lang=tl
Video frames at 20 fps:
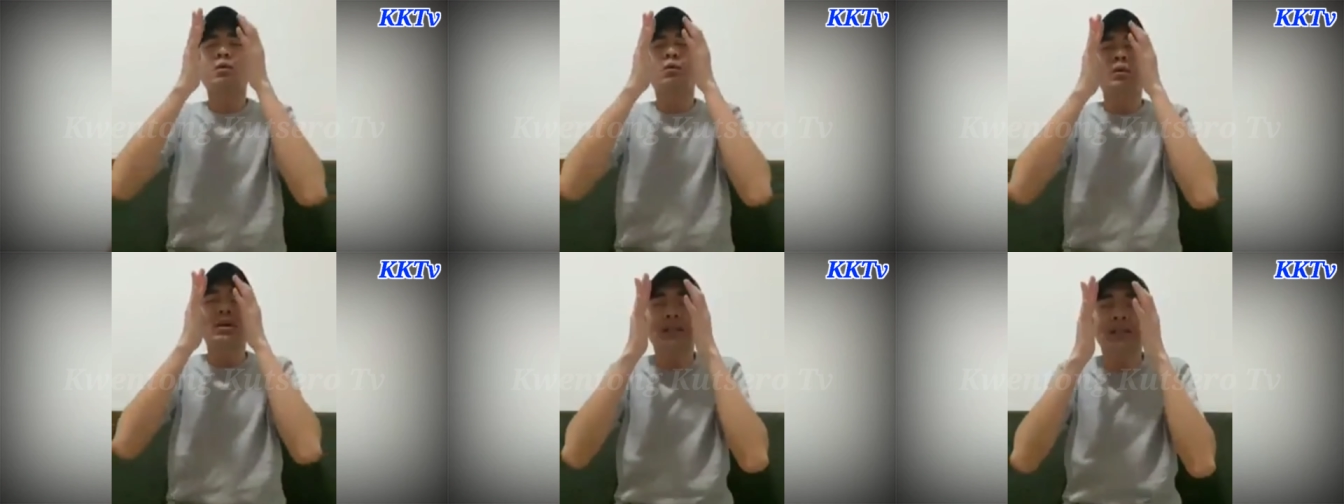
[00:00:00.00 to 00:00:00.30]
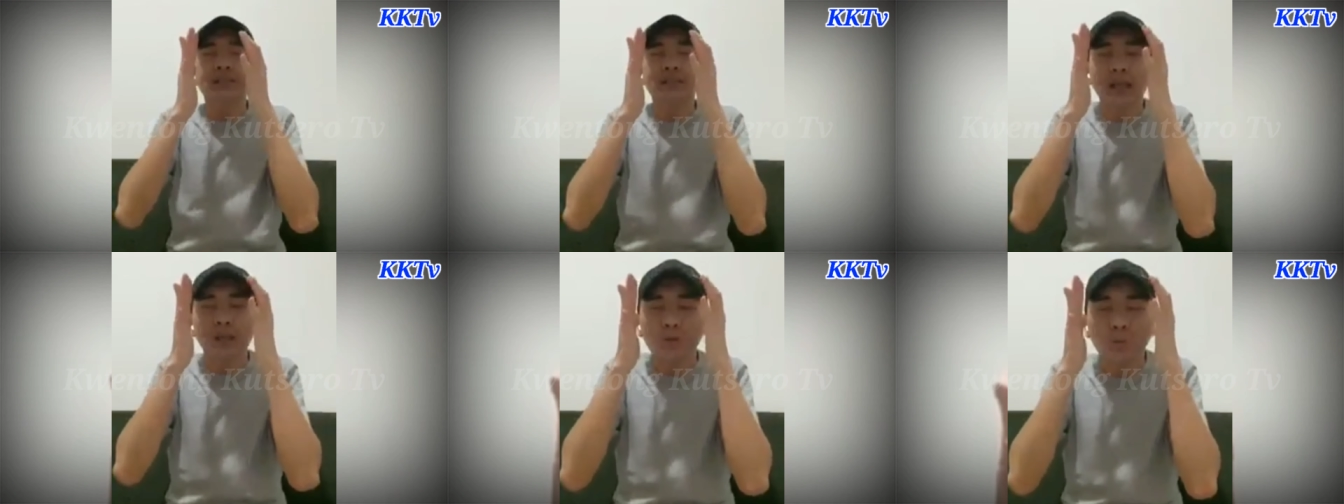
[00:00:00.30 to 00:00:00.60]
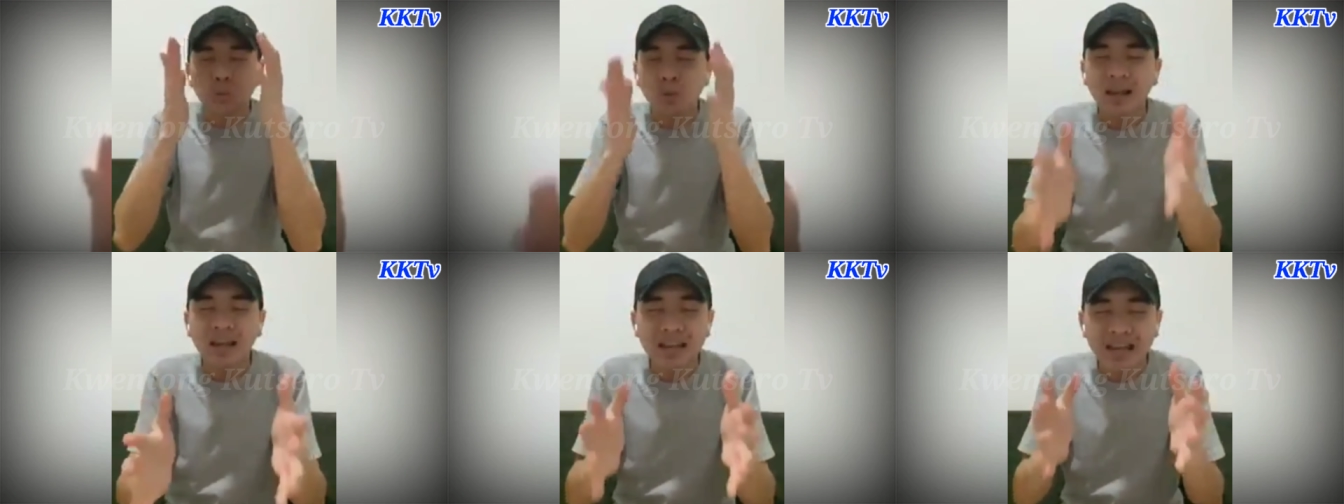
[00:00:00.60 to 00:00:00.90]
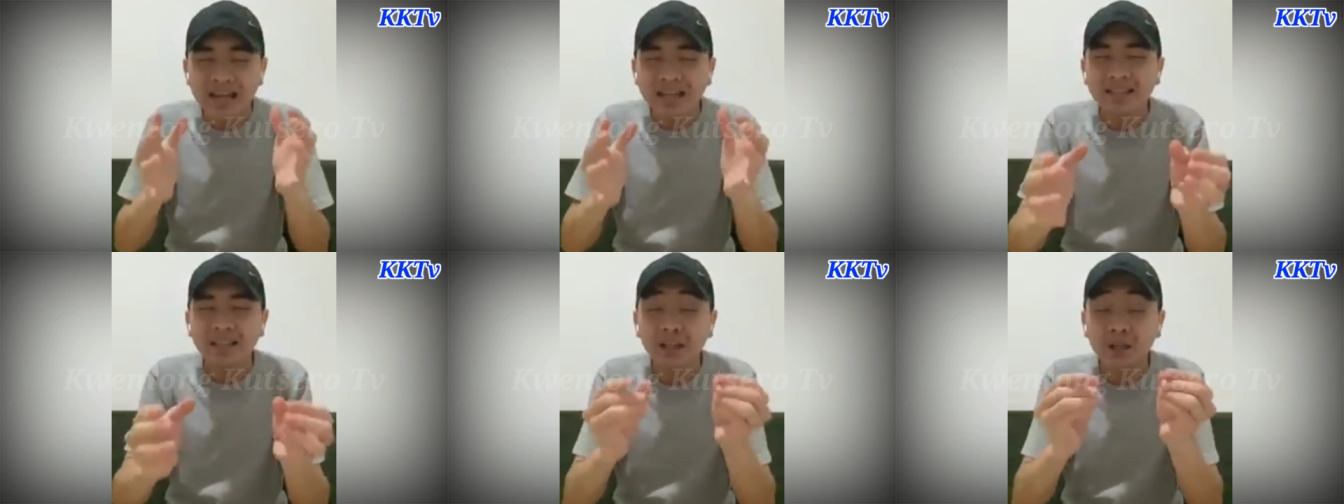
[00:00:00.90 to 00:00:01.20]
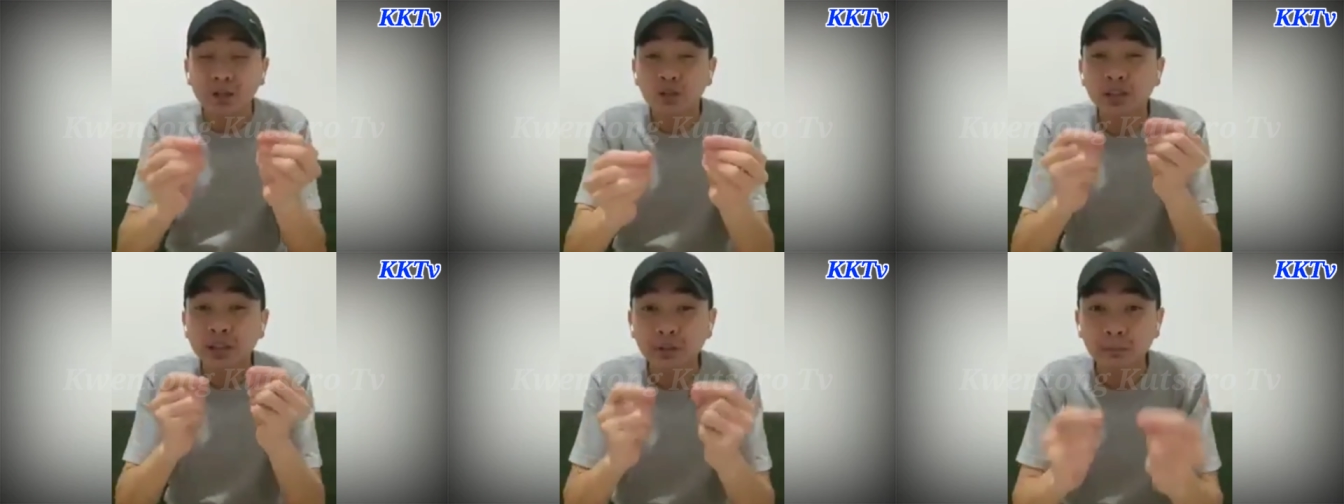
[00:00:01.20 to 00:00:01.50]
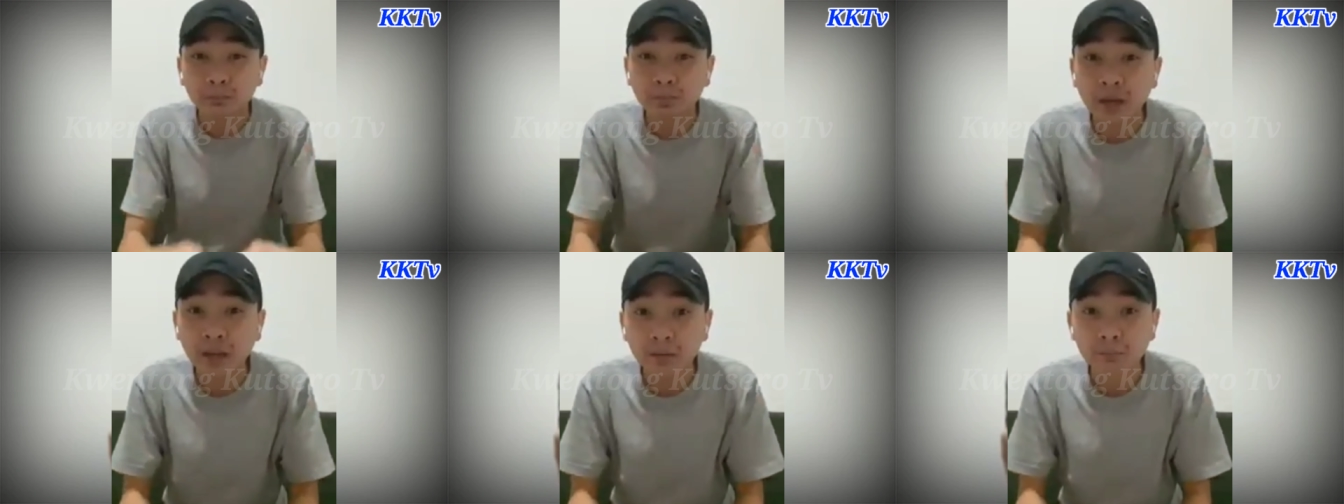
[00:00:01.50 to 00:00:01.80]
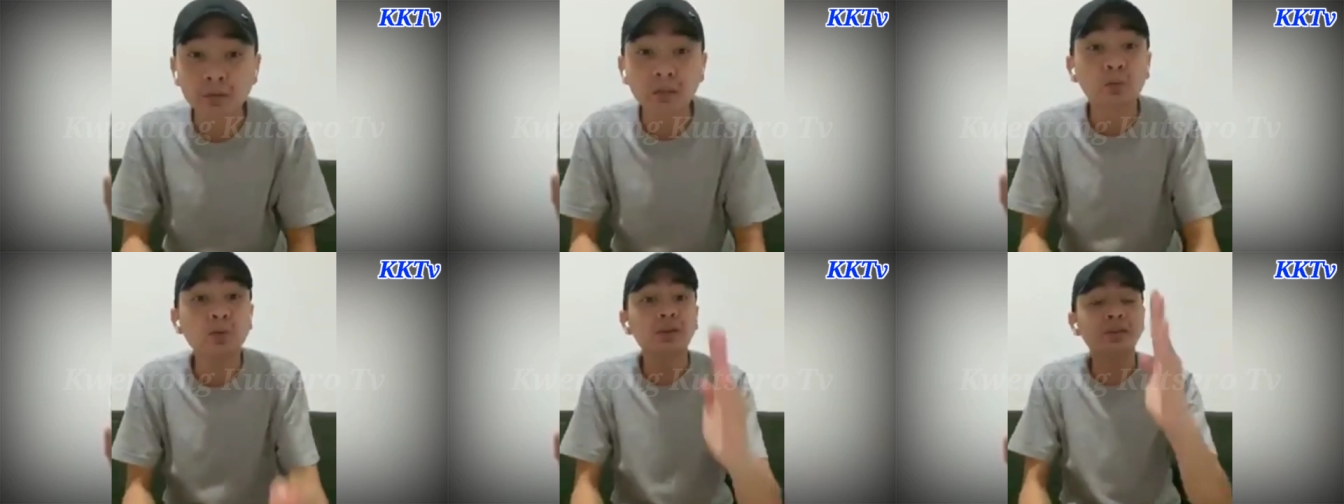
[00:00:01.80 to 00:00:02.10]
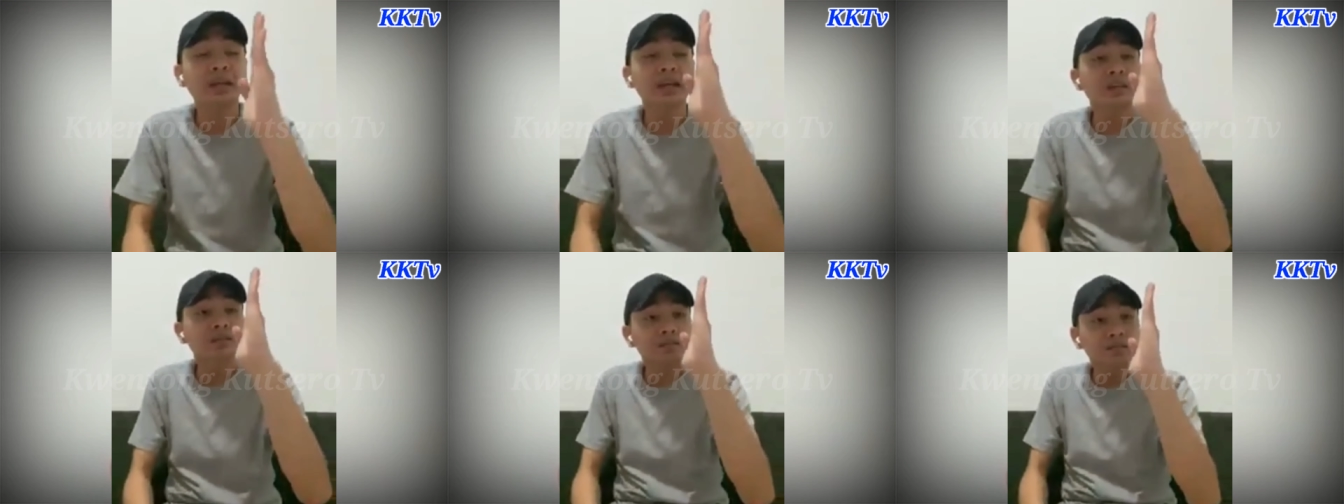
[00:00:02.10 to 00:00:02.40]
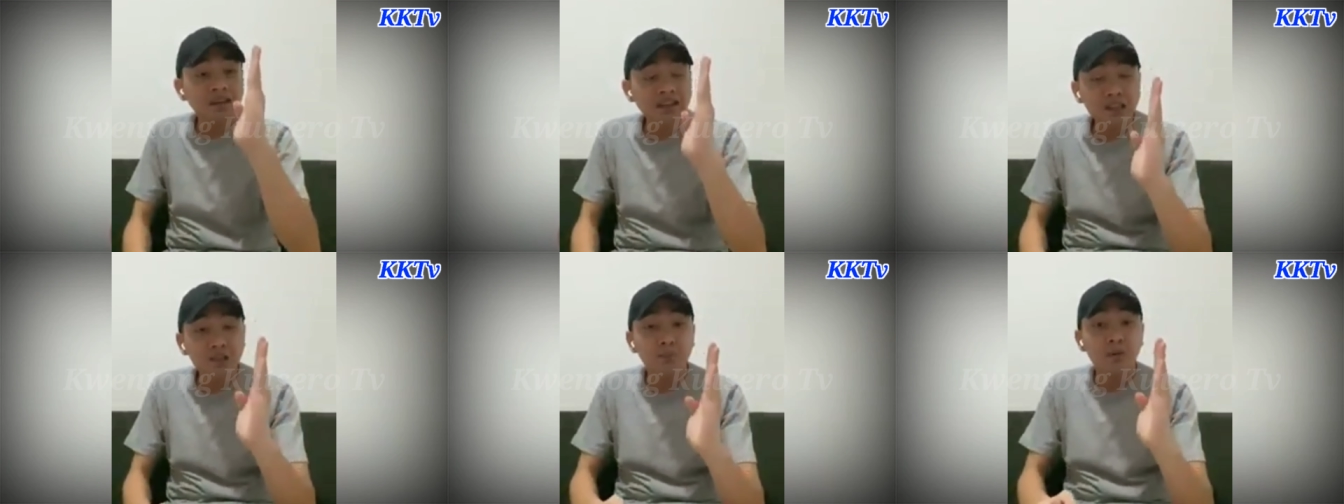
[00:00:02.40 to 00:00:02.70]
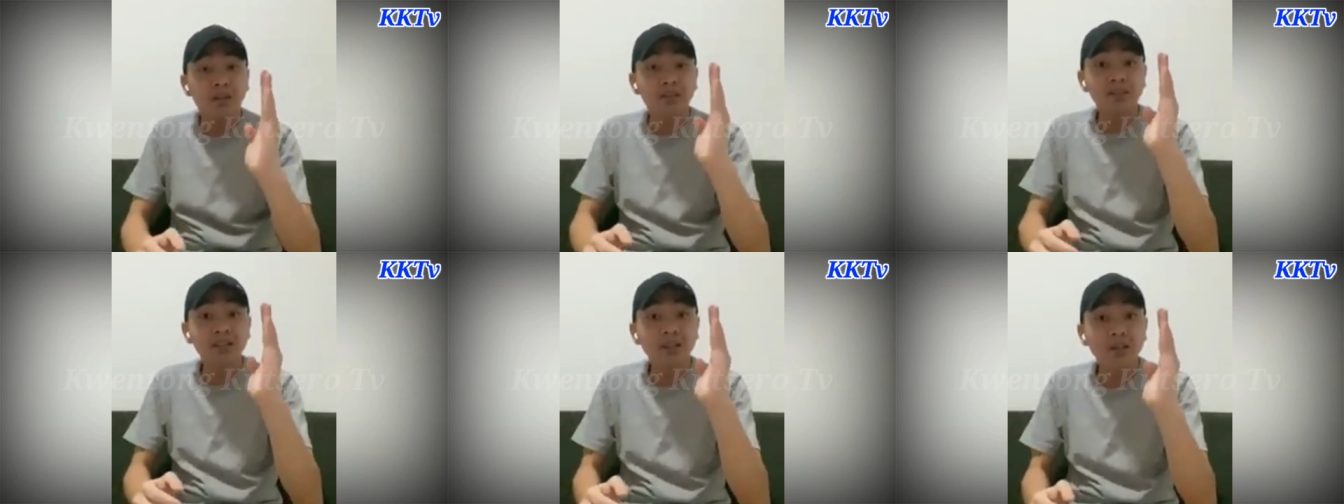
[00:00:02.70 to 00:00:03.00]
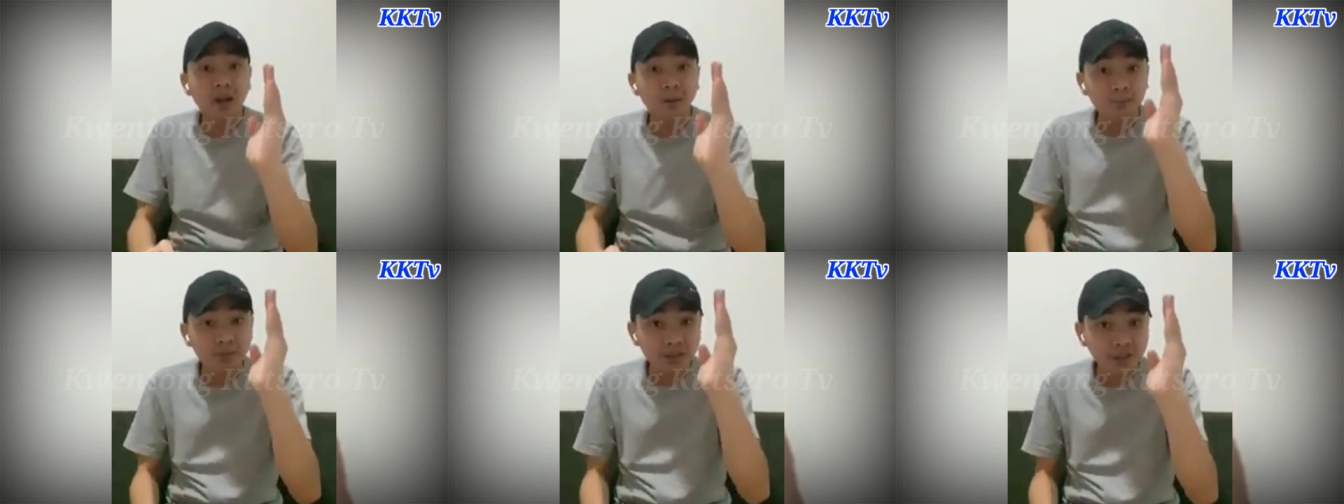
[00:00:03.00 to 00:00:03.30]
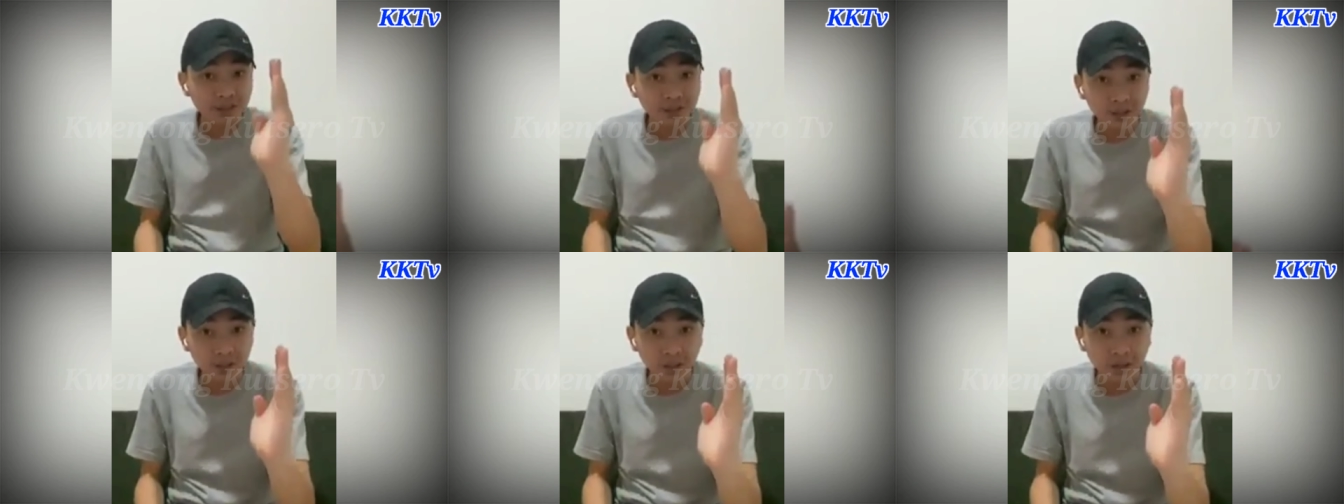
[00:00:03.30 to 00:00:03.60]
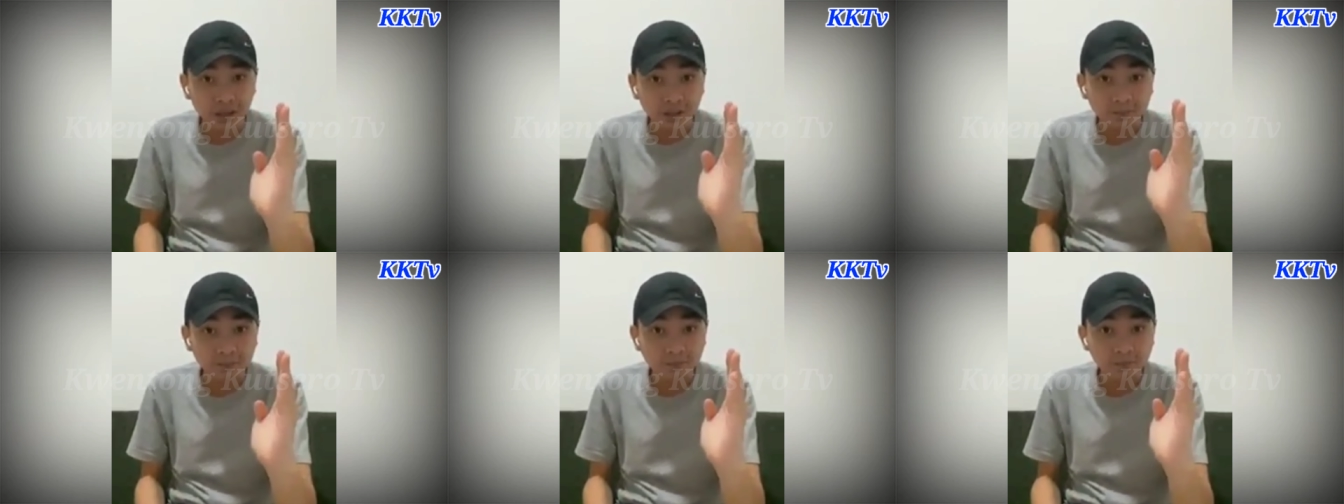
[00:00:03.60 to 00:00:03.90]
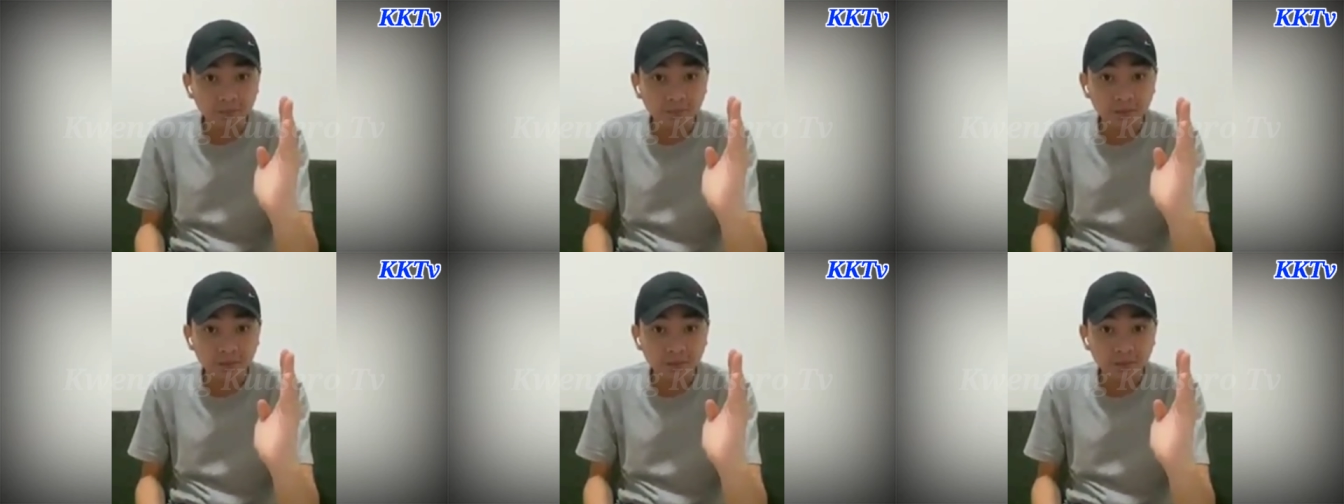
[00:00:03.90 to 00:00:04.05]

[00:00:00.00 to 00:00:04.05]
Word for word: It's a well-executed plan between the investments come syndicate,